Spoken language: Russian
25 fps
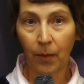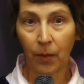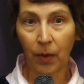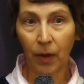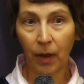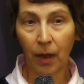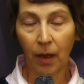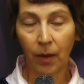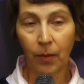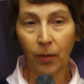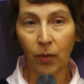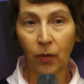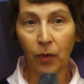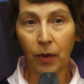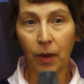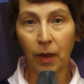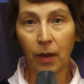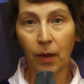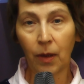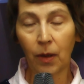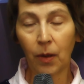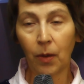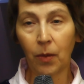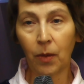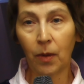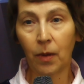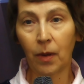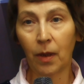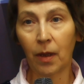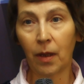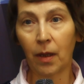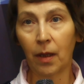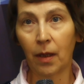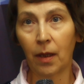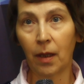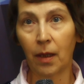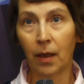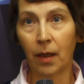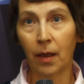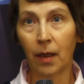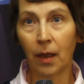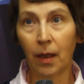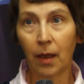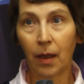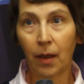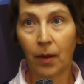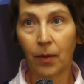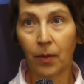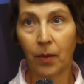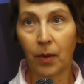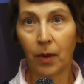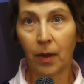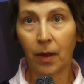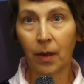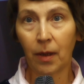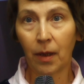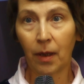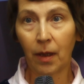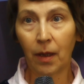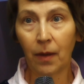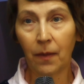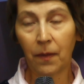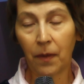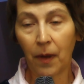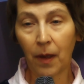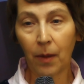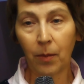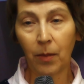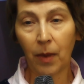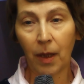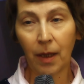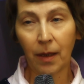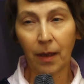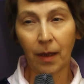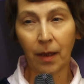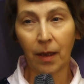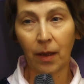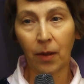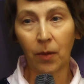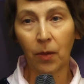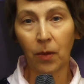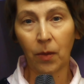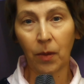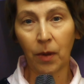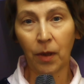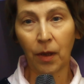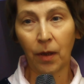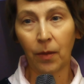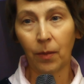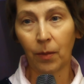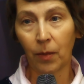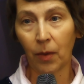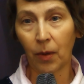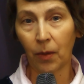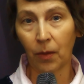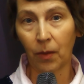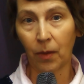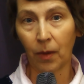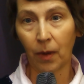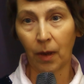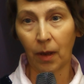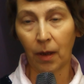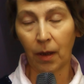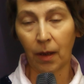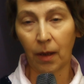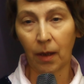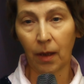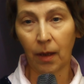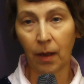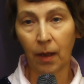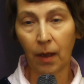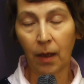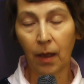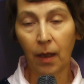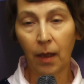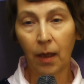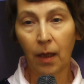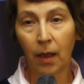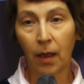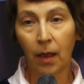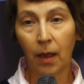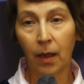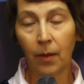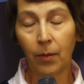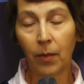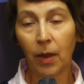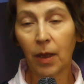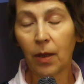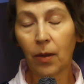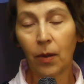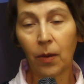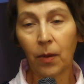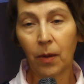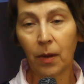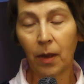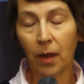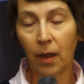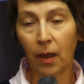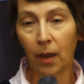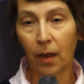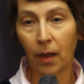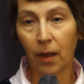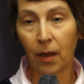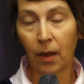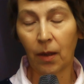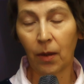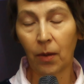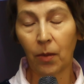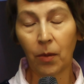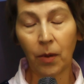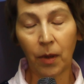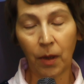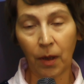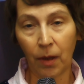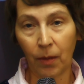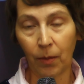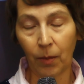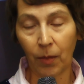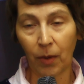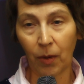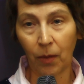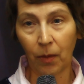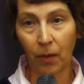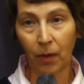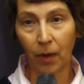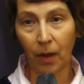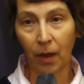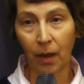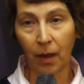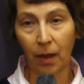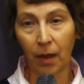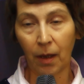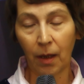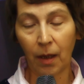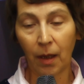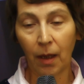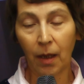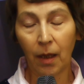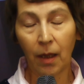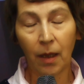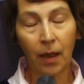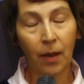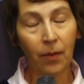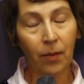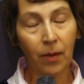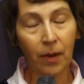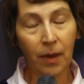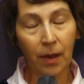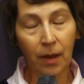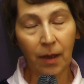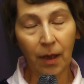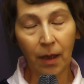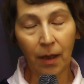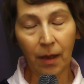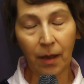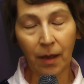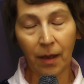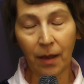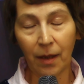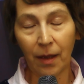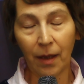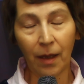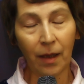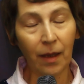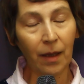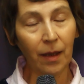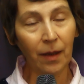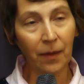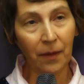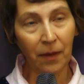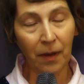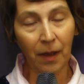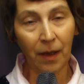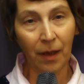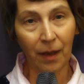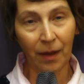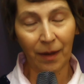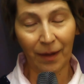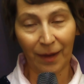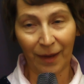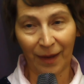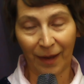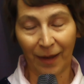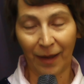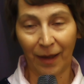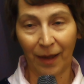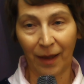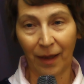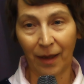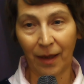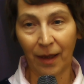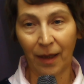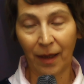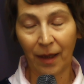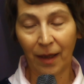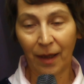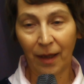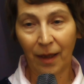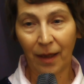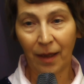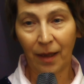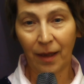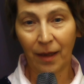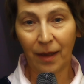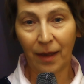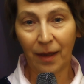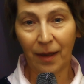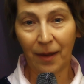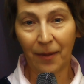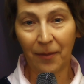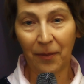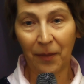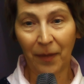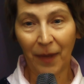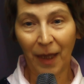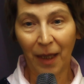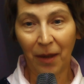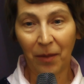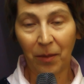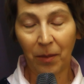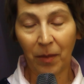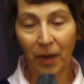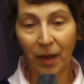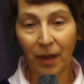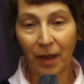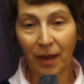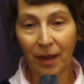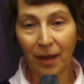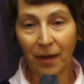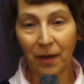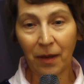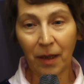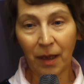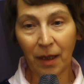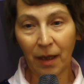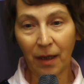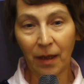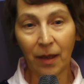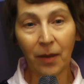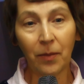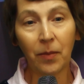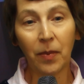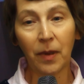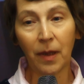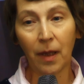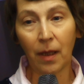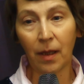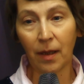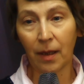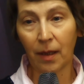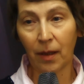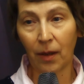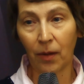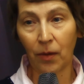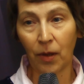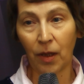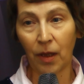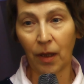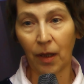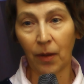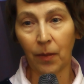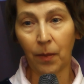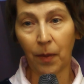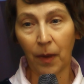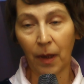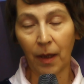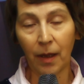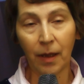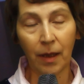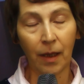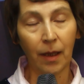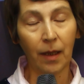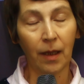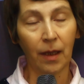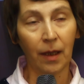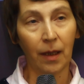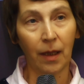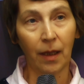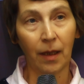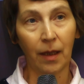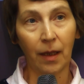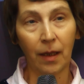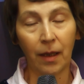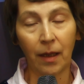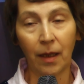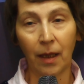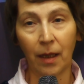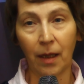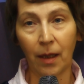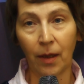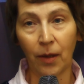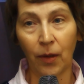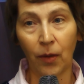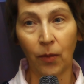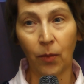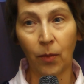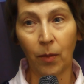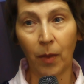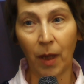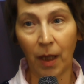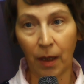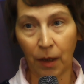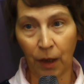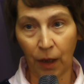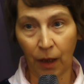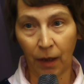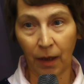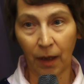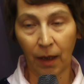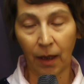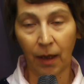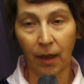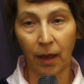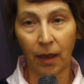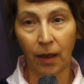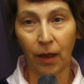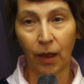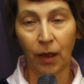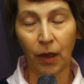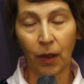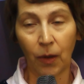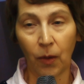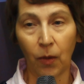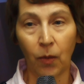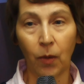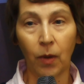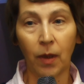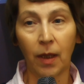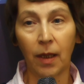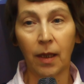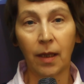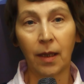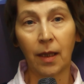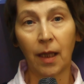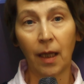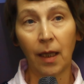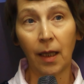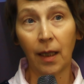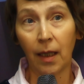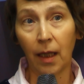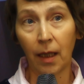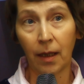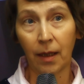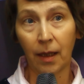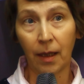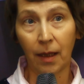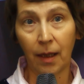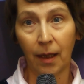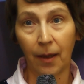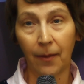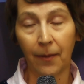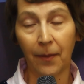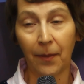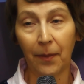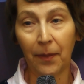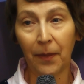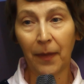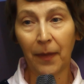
Потому что а, вот информации очень много – а методик очень много. И вот здесь на конференции а, была совершенно потрясающая практика. Это Артем Марченко, это школа из Тольятти.